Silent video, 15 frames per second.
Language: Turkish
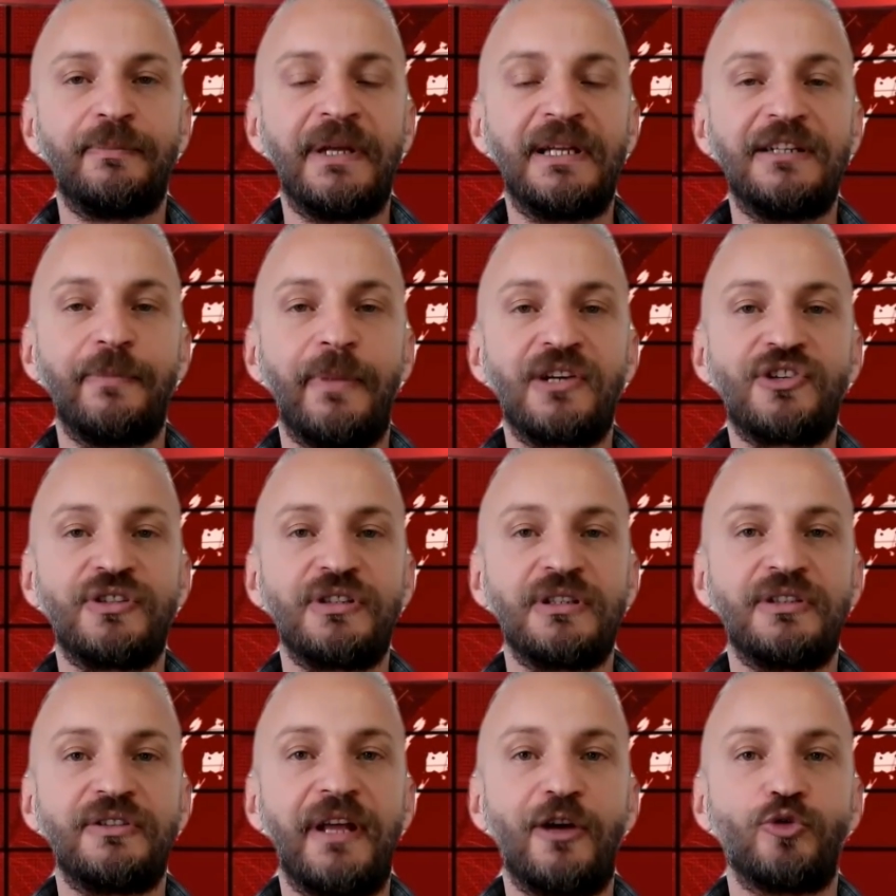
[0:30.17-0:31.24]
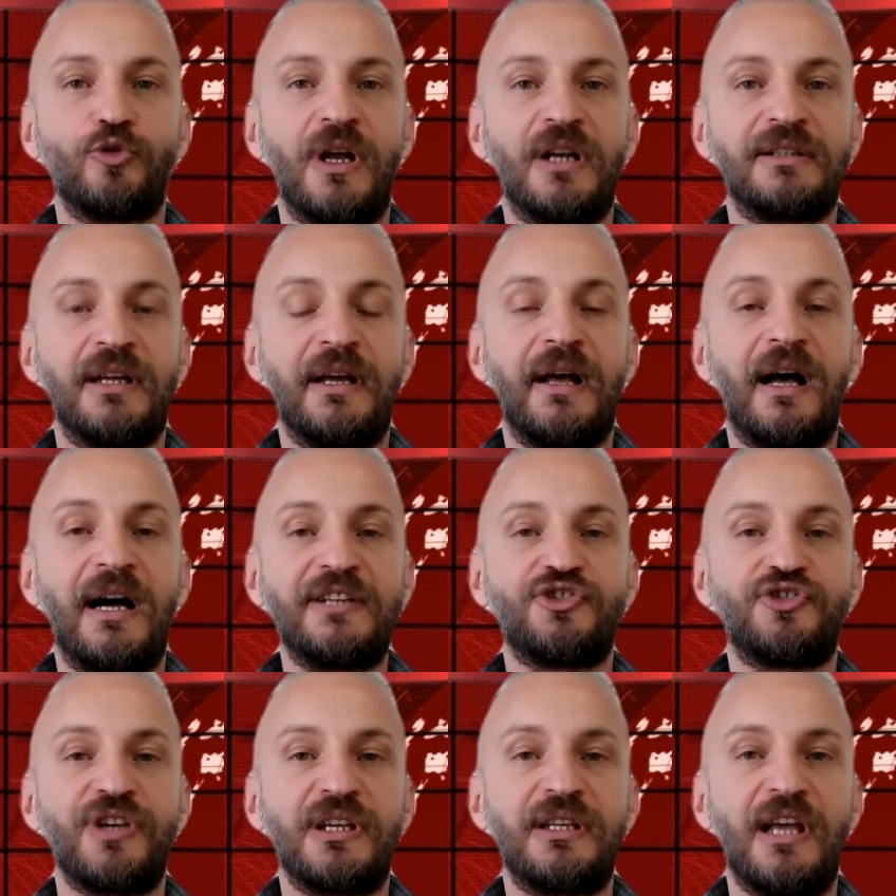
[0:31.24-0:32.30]
belli başlı reyonlarda
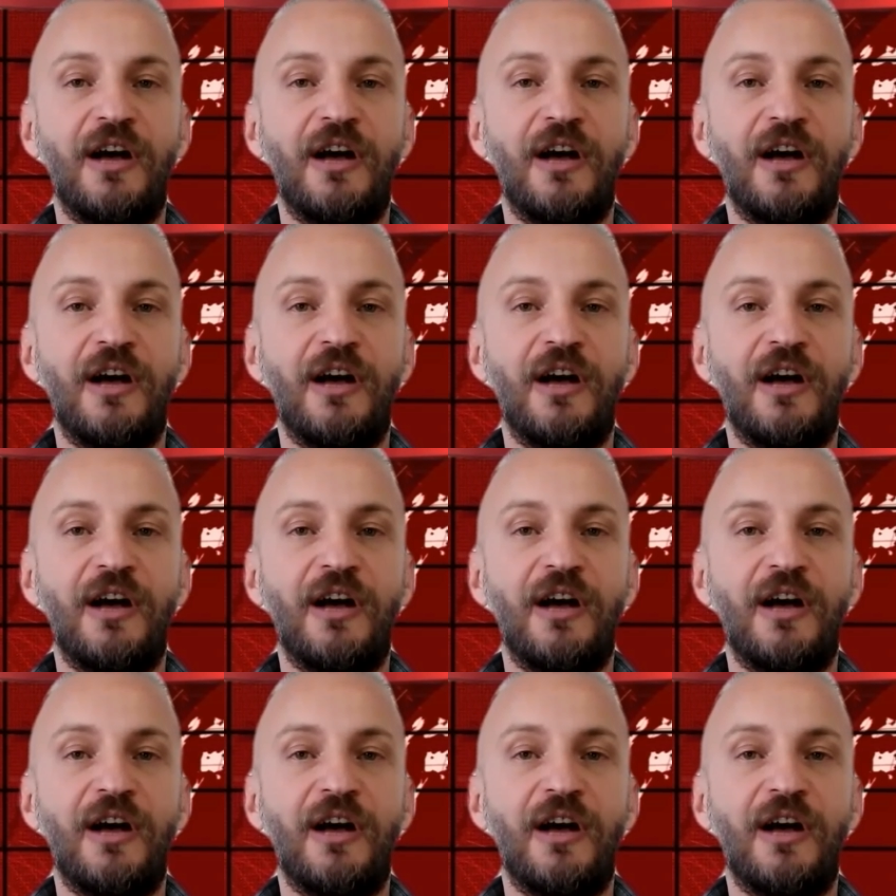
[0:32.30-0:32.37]
ayçiçek